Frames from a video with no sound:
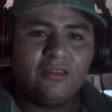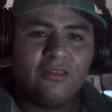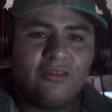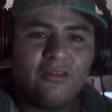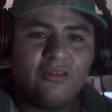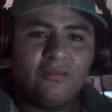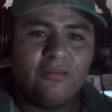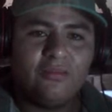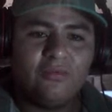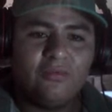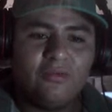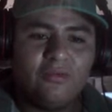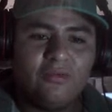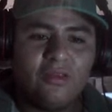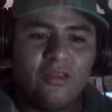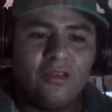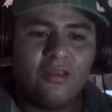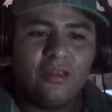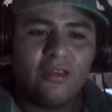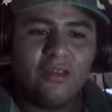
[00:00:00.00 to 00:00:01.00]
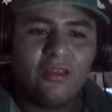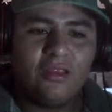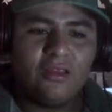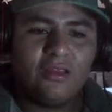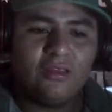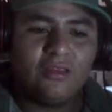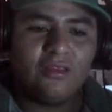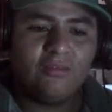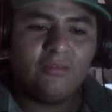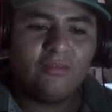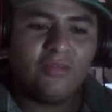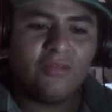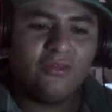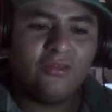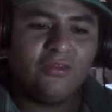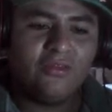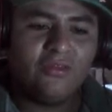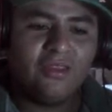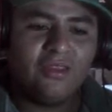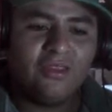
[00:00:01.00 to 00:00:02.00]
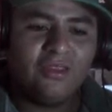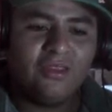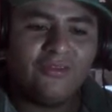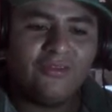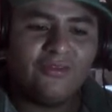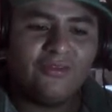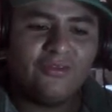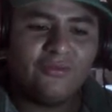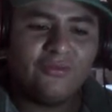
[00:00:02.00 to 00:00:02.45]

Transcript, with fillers: tipo de, parodia es, ¿no?